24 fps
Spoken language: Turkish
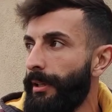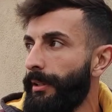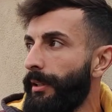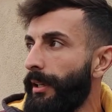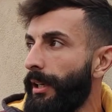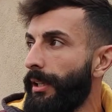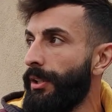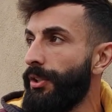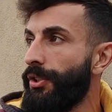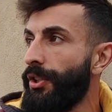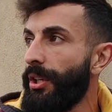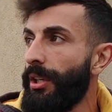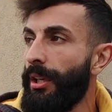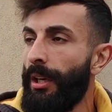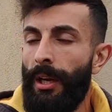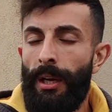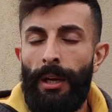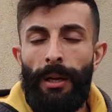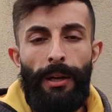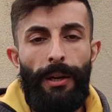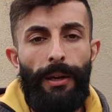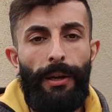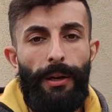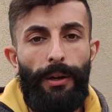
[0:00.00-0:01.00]
hediye edecek.
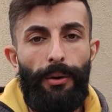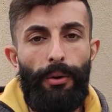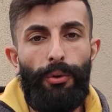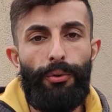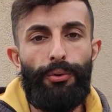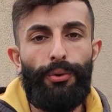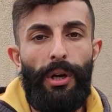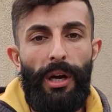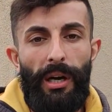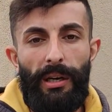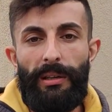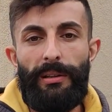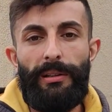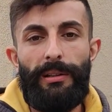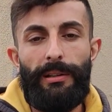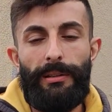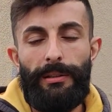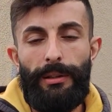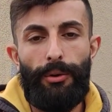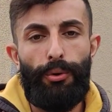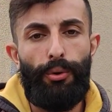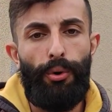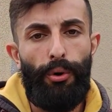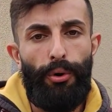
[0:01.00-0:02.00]
E, onu da
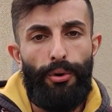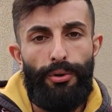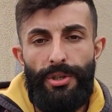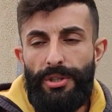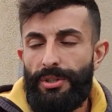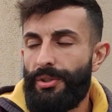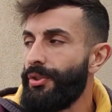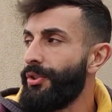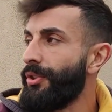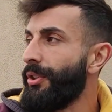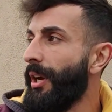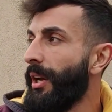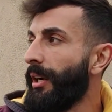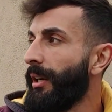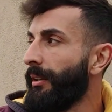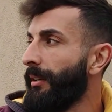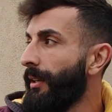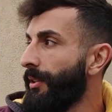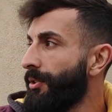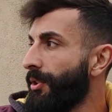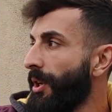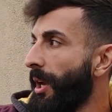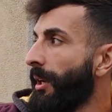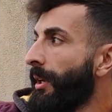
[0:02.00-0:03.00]
arıları da koyacağız içine
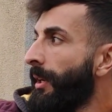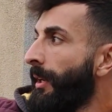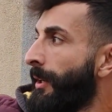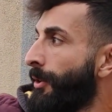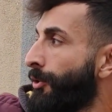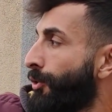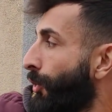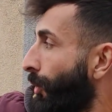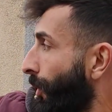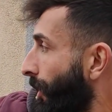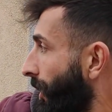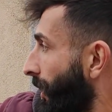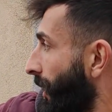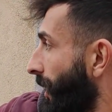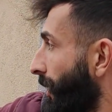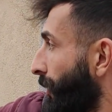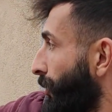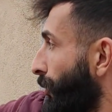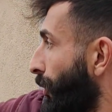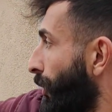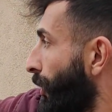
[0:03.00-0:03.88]
arkadaşlar. Şöyle ileri